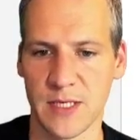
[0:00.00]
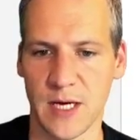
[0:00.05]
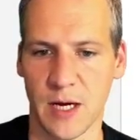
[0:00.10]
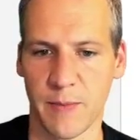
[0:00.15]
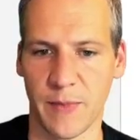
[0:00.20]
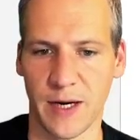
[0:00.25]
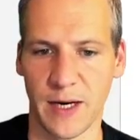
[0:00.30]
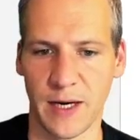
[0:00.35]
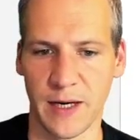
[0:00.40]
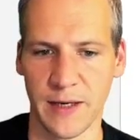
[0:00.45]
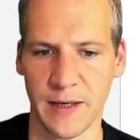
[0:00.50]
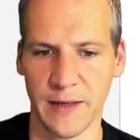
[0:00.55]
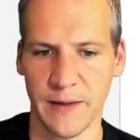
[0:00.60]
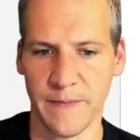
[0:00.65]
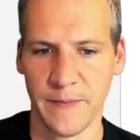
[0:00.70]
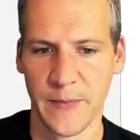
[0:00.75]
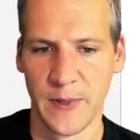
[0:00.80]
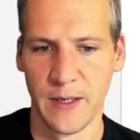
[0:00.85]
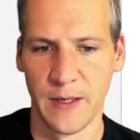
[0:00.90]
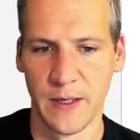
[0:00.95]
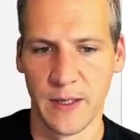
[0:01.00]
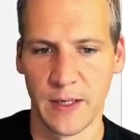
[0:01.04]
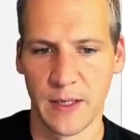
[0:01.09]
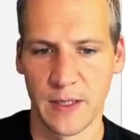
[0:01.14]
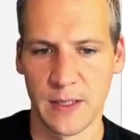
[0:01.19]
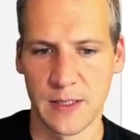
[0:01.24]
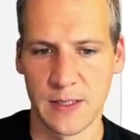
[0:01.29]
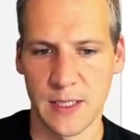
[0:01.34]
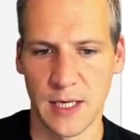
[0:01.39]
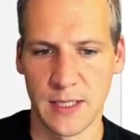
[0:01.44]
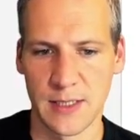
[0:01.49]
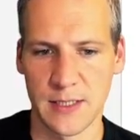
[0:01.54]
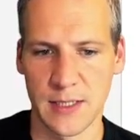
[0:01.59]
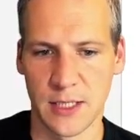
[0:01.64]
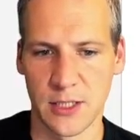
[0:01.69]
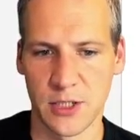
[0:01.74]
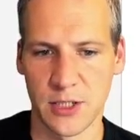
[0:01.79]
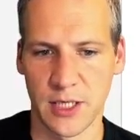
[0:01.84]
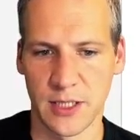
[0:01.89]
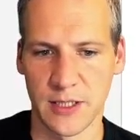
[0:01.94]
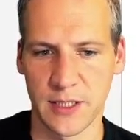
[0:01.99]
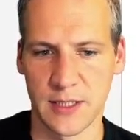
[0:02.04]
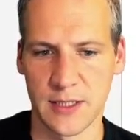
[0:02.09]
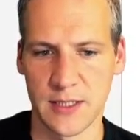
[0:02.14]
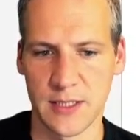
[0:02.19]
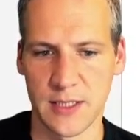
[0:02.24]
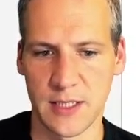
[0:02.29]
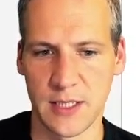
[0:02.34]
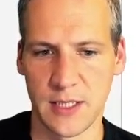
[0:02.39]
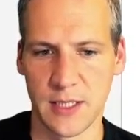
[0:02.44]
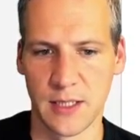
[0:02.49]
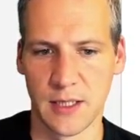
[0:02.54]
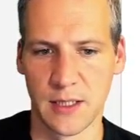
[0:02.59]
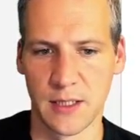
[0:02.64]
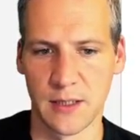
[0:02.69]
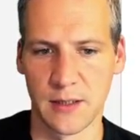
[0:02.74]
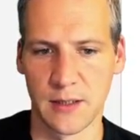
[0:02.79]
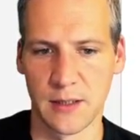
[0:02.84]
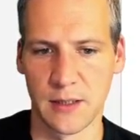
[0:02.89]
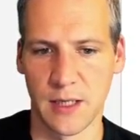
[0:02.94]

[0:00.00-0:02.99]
einmal an. Das heißt, anstatt jetzt hier